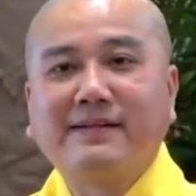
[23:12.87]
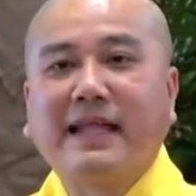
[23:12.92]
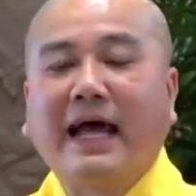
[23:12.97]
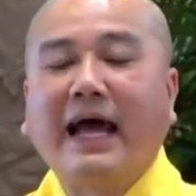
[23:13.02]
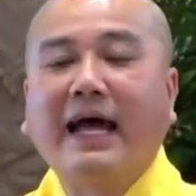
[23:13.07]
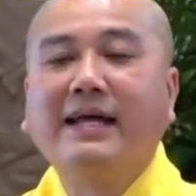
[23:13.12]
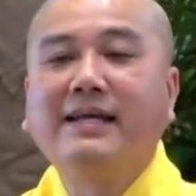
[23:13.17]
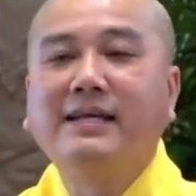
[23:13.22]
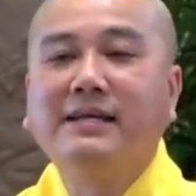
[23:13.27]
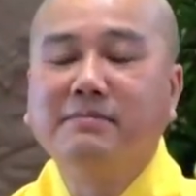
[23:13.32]

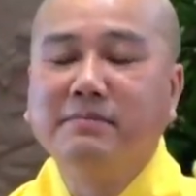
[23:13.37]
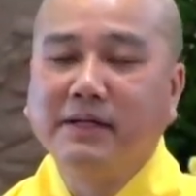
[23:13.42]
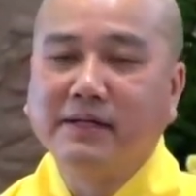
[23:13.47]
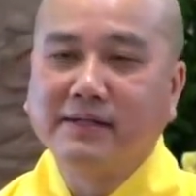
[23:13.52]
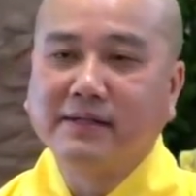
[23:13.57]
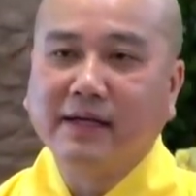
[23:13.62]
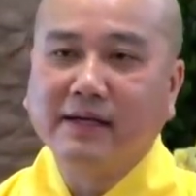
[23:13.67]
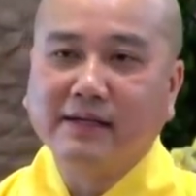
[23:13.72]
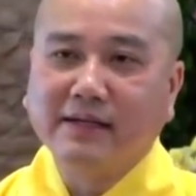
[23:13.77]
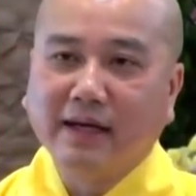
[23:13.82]
Tại vì mình
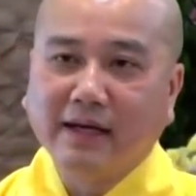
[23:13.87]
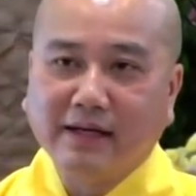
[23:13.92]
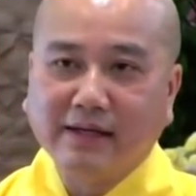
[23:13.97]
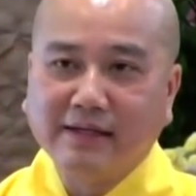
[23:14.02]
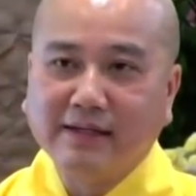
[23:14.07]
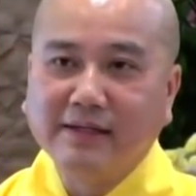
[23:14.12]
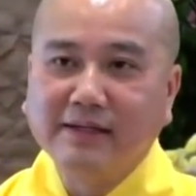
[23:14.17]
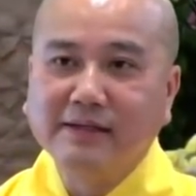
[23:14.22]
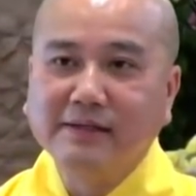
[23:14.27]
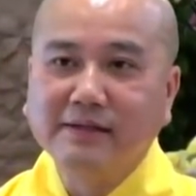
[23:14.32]
kỳ thị
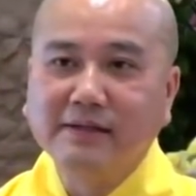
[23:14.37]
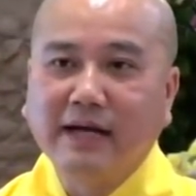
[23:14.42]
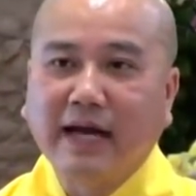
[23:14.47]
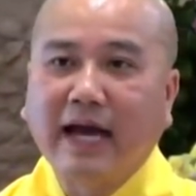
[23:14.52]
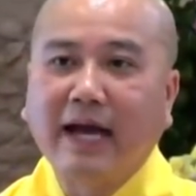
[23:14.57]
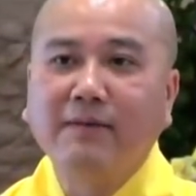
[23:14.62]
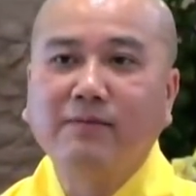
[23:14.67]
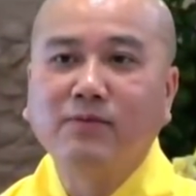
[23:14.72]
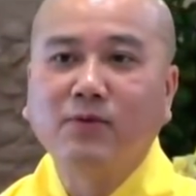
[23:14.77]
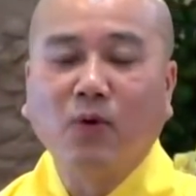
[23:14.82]
chứ
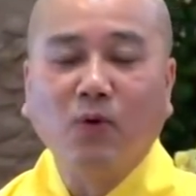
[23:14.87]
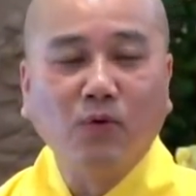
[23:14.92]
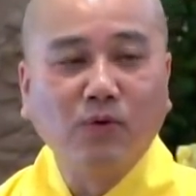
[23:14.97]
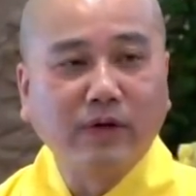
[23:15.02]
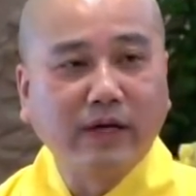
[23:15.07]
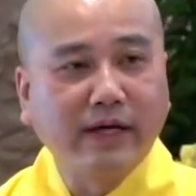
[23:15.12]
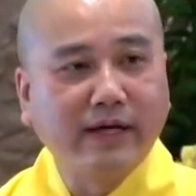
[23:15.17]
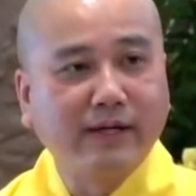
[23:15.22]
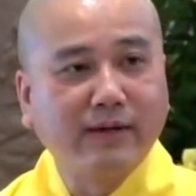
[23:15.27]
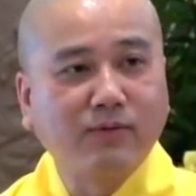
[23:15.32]
hai ông cụ
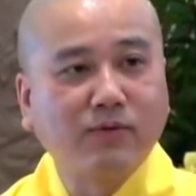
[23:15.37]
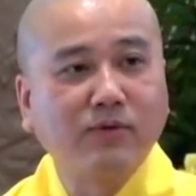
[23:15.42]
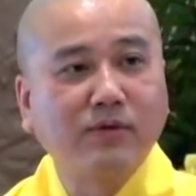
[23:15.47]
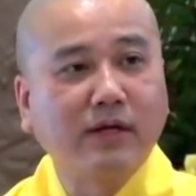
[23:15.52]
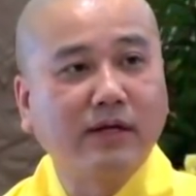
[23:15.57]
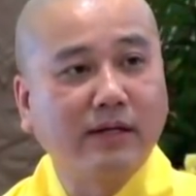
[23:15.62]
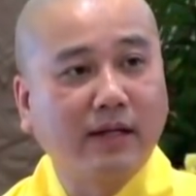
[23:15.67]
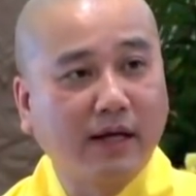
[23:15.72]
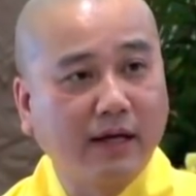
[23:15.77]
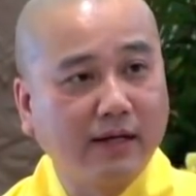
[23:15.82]
kia đâu có
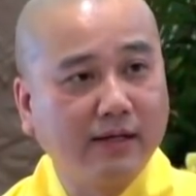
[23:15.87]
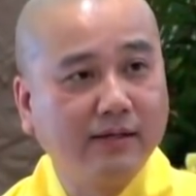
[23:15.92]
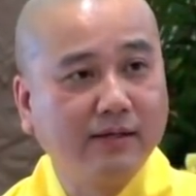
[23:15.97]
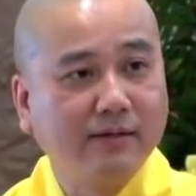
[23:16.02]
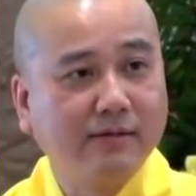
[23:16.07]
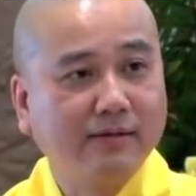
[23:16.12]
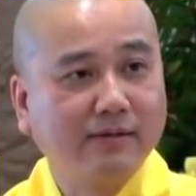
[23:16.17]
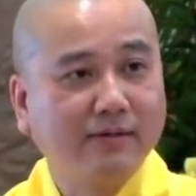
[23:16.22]
kỳ thị.